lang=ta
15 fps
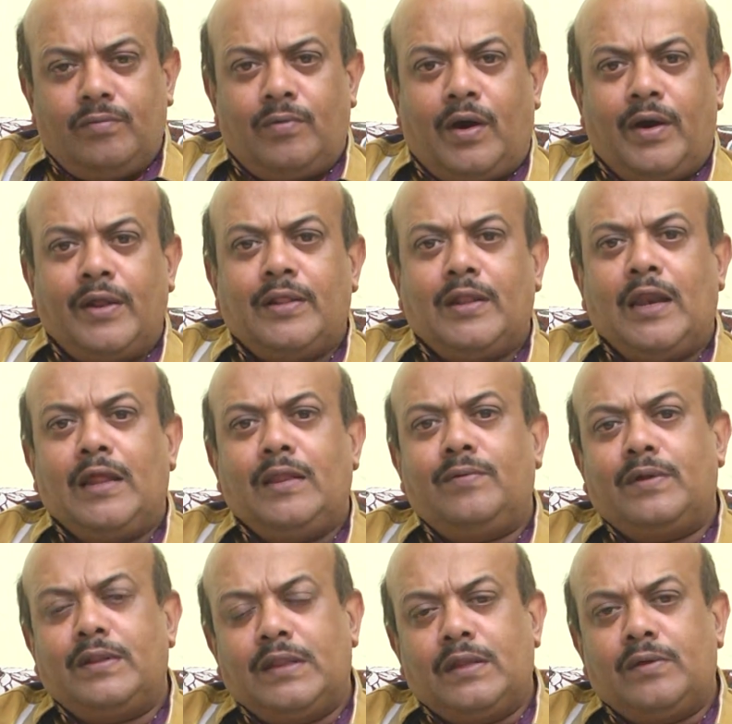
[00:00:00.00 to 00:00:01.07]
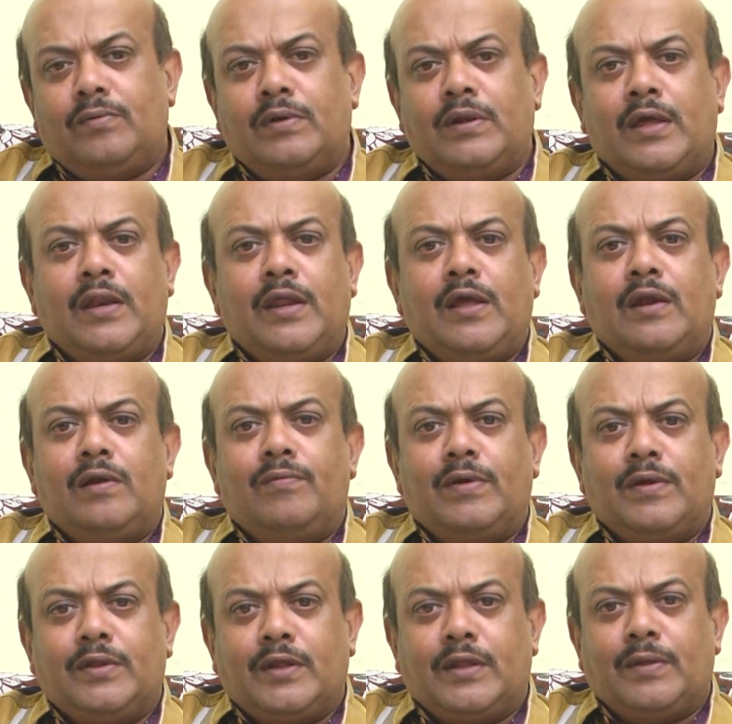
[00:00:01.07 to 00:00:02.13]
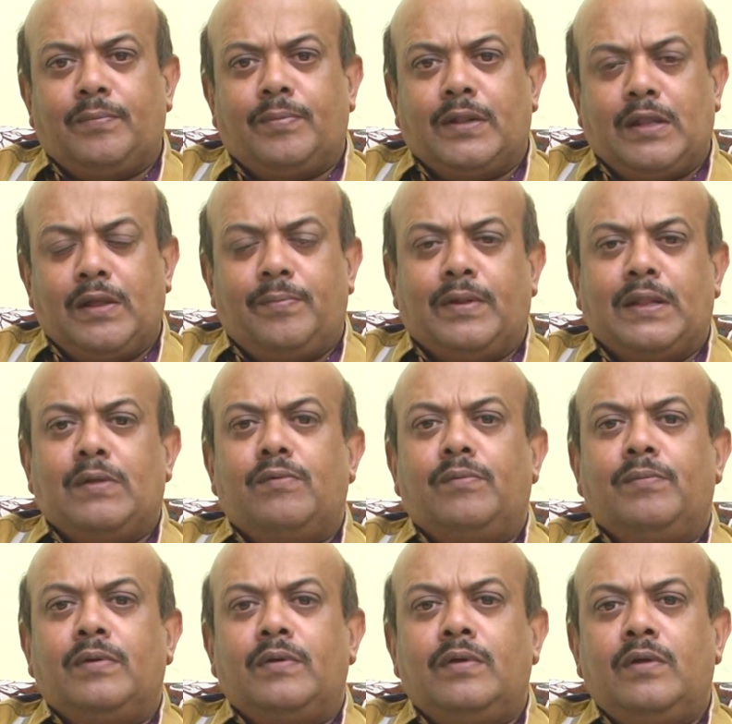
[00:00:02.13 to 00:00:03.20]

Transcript: வானத்திலேருந்து வந்த ஒரு எரிகள் விழுந்ததை பற்றி பதிவும்